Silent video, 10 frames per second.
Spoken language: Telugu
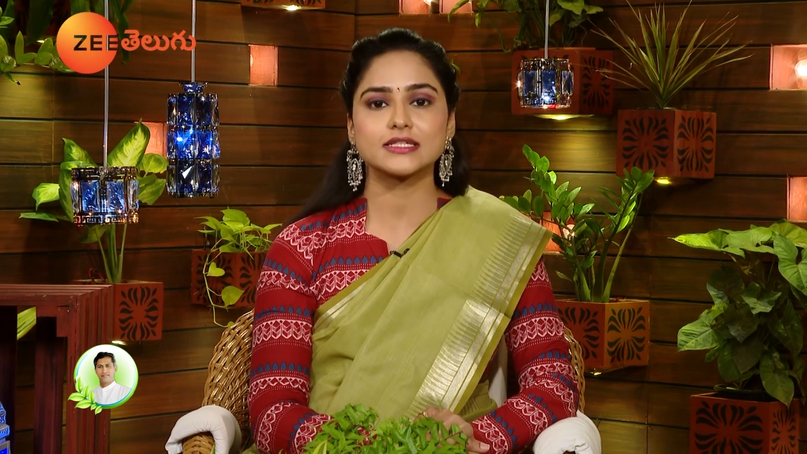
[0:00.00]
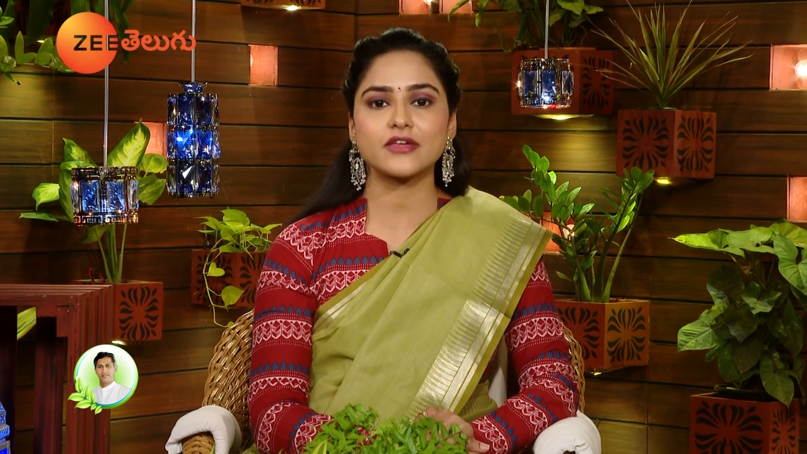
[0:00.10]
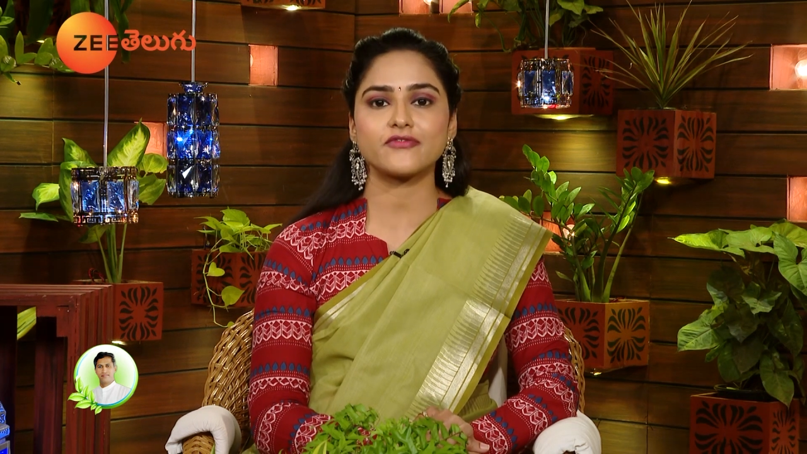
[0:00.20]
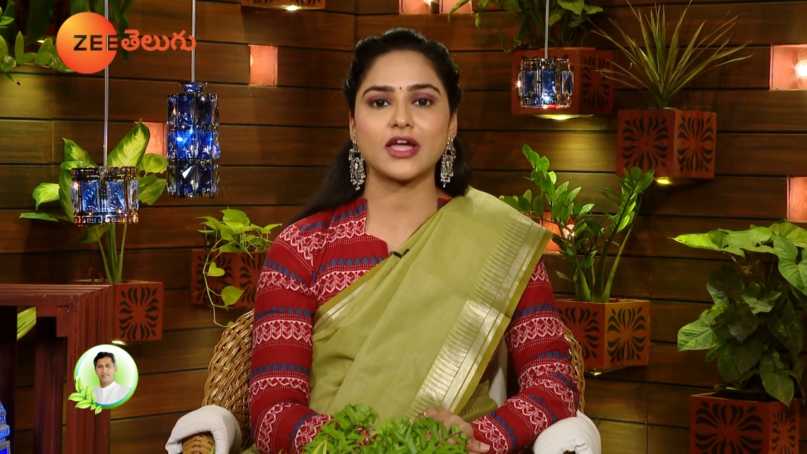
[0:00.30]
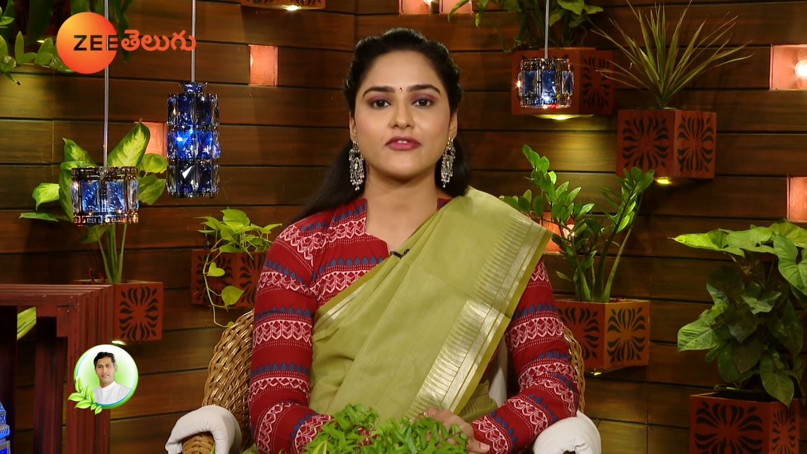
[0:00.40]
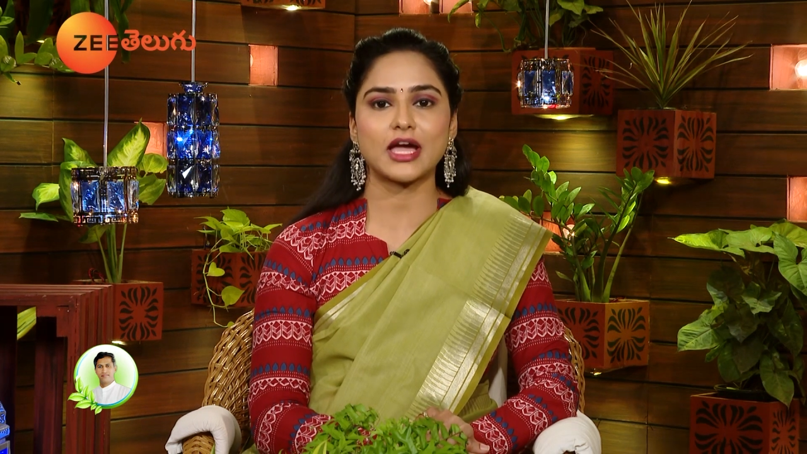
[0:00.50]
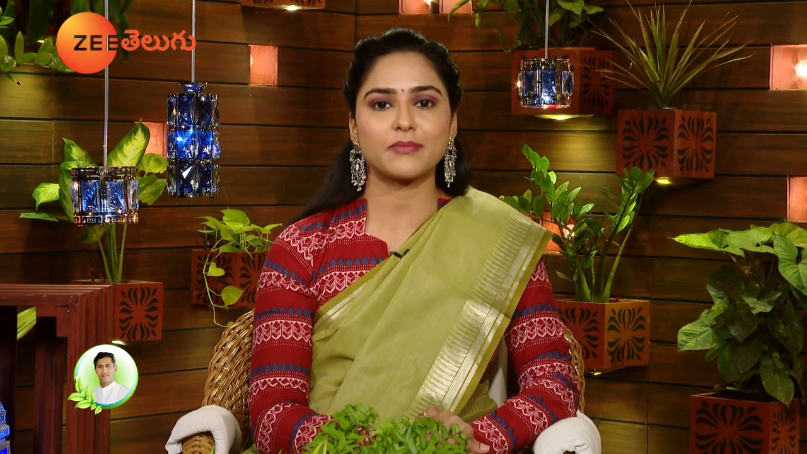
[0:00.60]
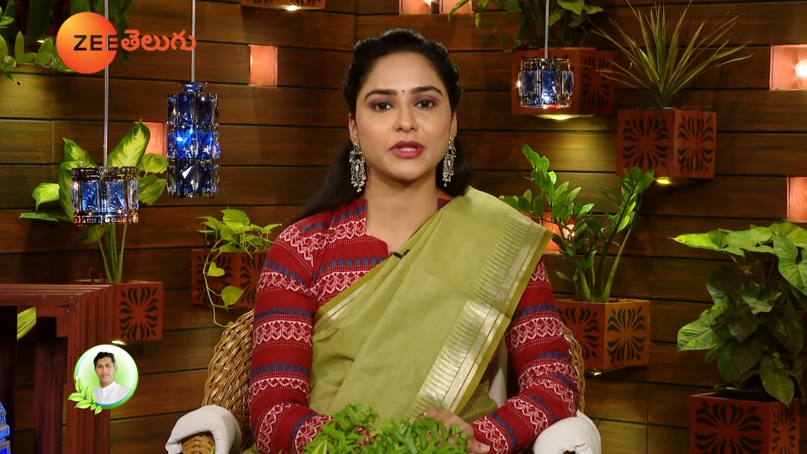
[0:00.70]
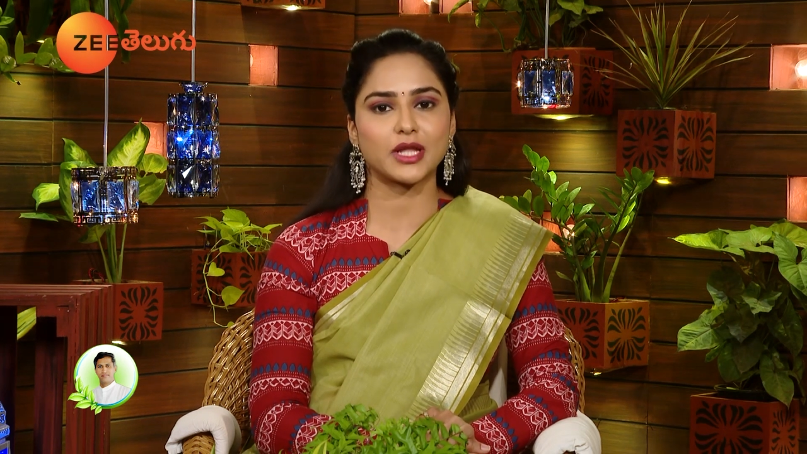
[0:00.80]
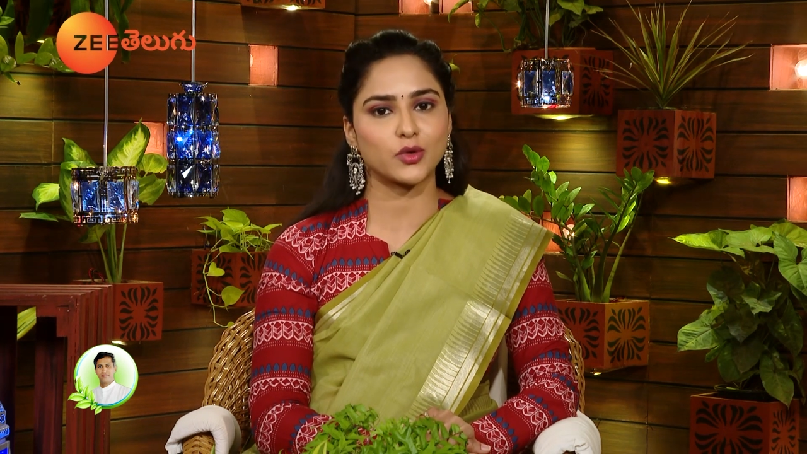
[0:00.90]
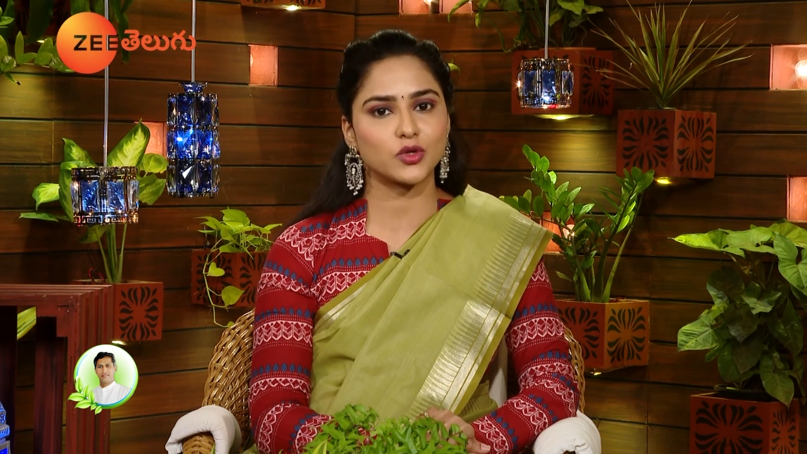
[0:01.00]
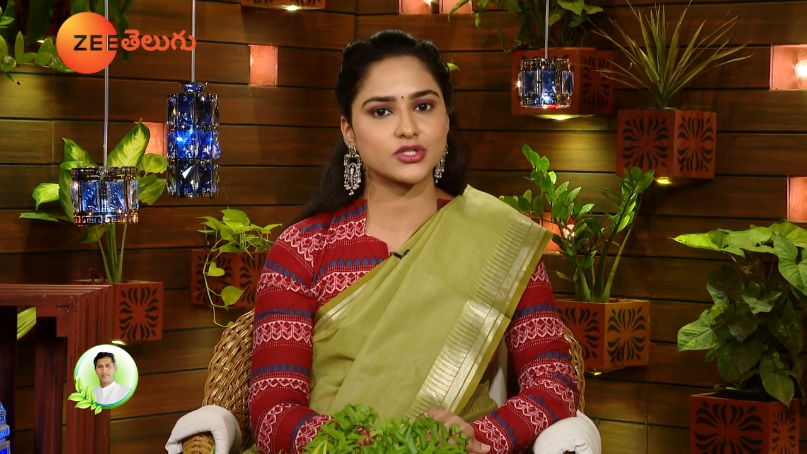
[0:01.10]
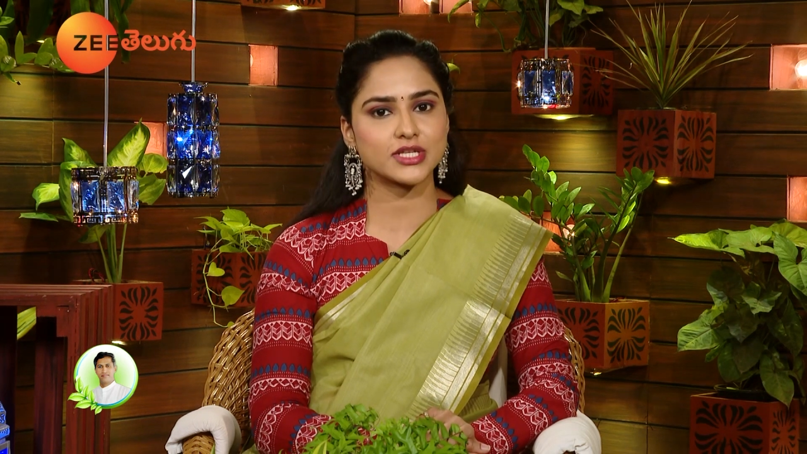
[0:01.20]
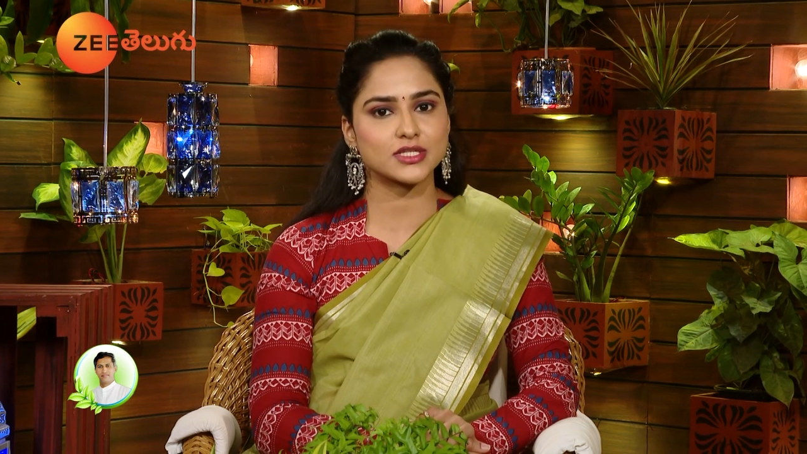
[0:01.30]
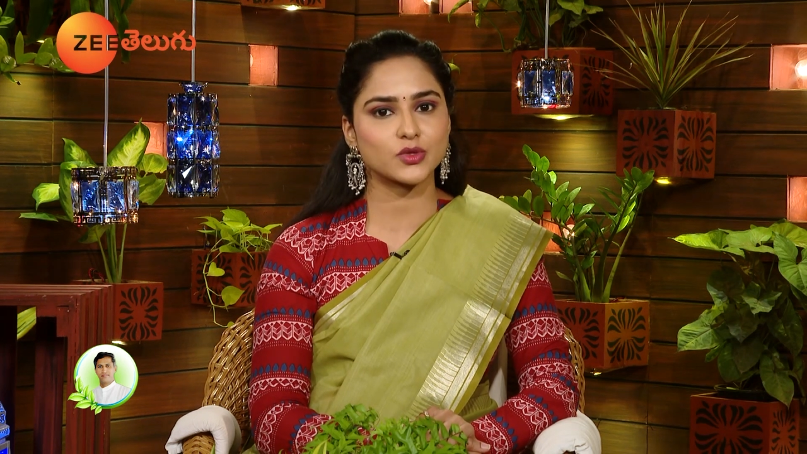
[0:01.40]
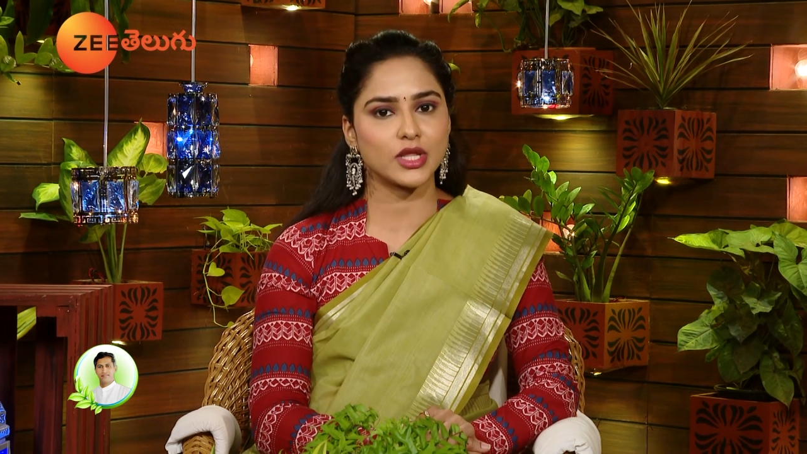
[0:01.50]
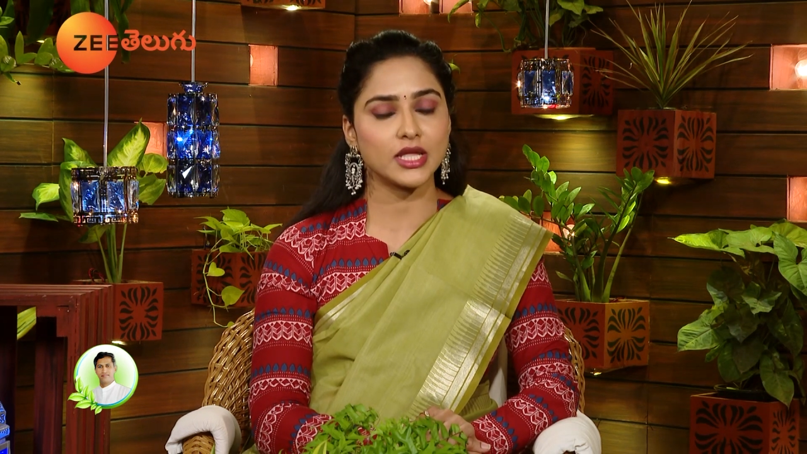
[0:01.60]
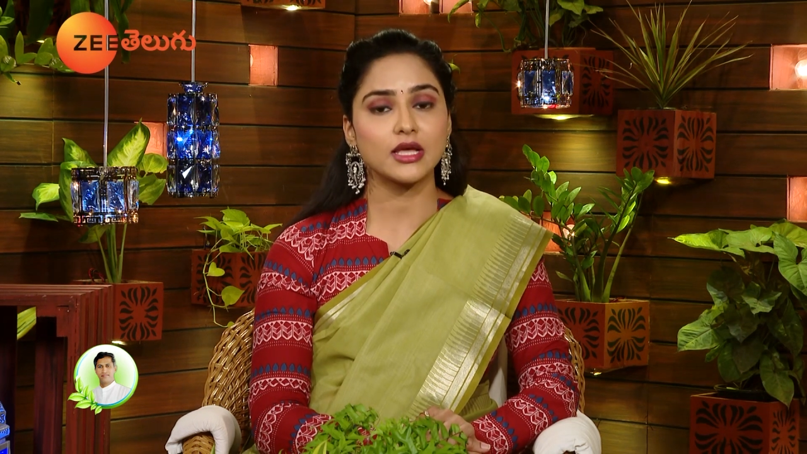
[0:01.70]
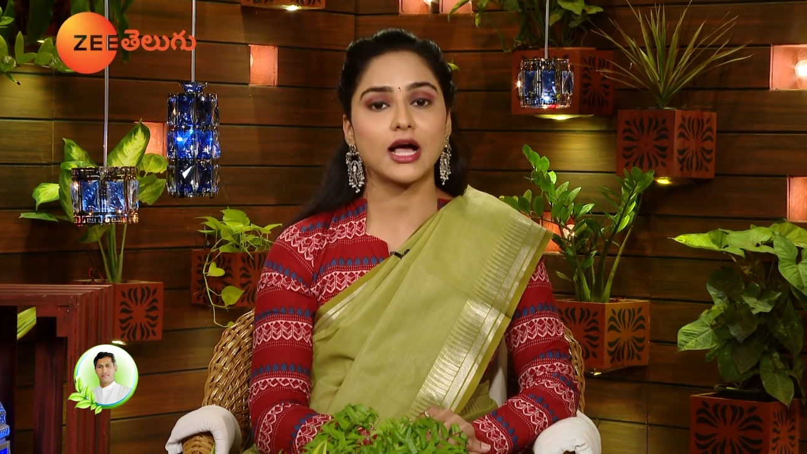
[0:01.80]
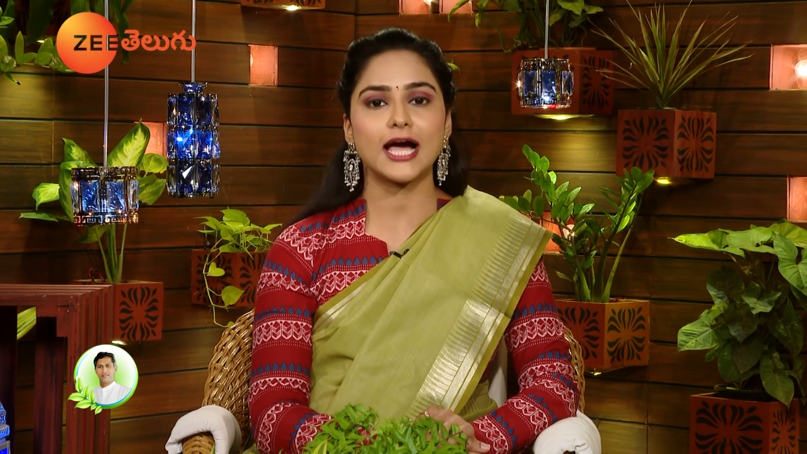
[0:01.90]
జీ ఫైవ్ యాప్ని డౌన్లోడ్
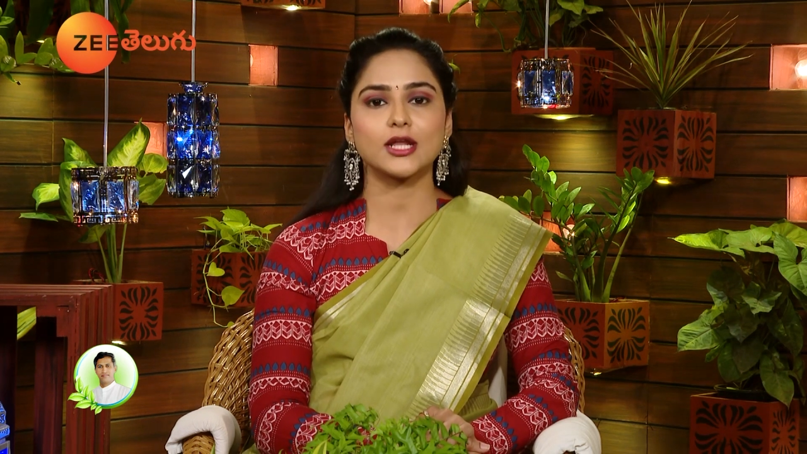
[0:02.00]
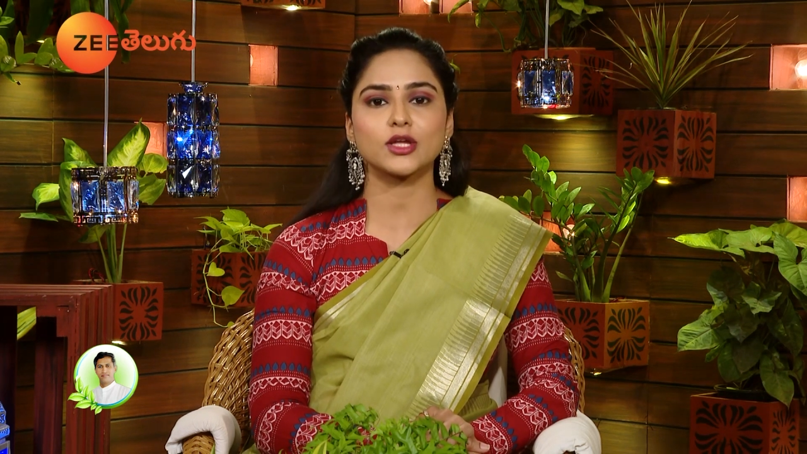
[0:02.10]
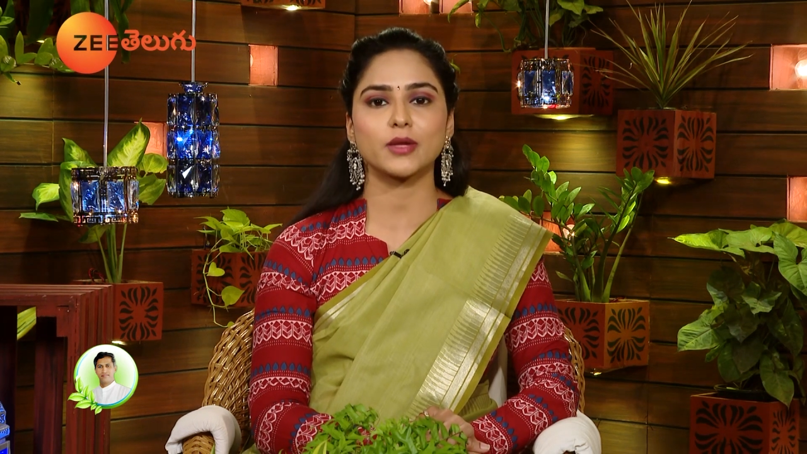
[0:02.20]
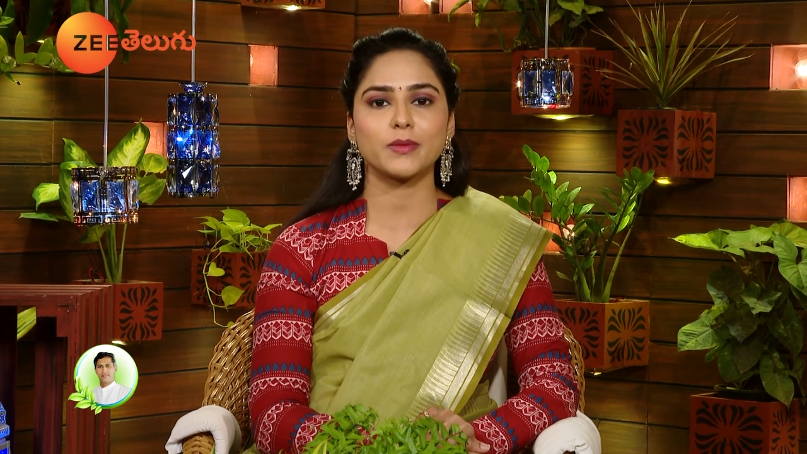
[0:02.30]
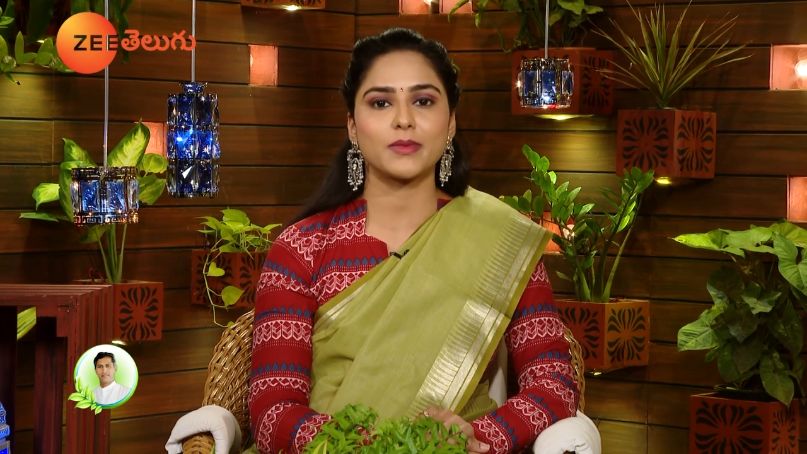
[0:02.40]
చేసుకుని ఆరోగ్యమే